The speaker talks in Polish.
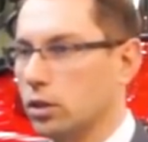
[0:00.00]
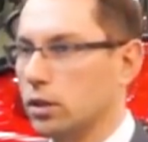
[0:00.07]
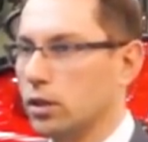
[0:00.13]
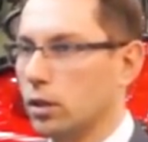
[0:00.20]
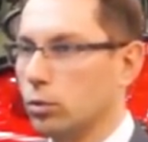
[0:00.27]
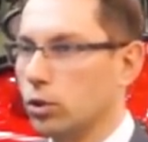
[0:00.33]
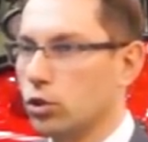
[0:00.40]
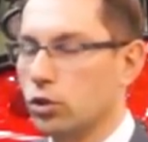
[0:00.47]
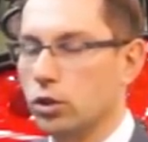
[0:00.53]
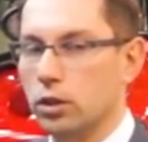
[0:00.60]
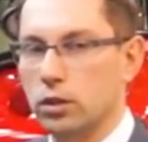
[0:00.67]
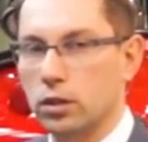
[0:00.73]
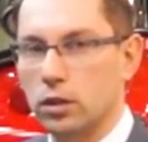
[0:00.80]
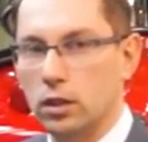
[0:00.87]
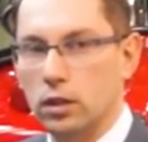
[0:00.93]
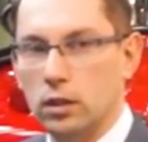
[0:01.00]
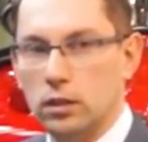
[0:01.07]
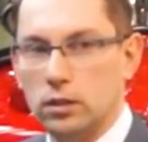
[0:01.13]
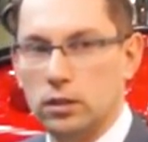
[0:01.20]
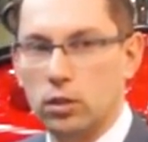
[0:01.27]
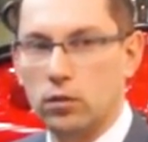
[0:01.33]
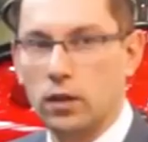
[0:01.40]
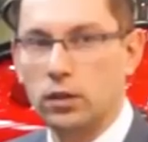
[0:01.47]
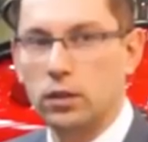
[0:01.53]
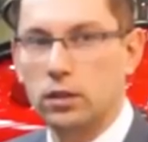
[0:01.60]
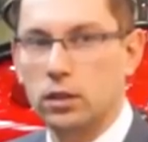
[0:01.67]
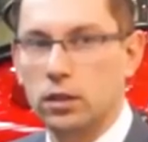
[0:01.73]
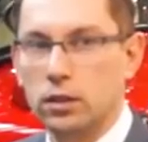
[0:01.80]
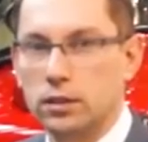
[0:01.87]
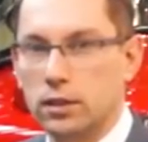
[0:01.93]
hydraulicznych
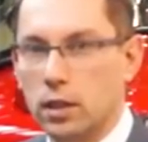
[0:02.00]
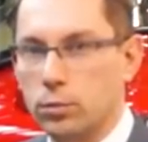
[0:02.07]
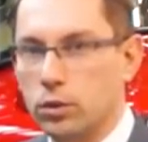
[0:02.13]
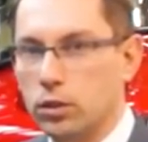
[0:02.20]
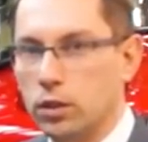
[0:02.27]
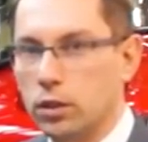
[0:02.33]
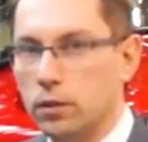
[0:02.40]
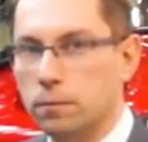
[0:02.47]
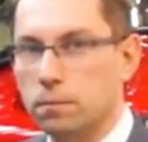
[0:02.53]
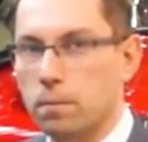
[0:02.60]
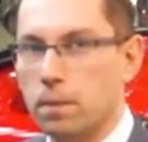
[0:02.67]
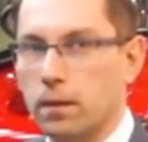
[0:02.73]
sterowanych z kabiny.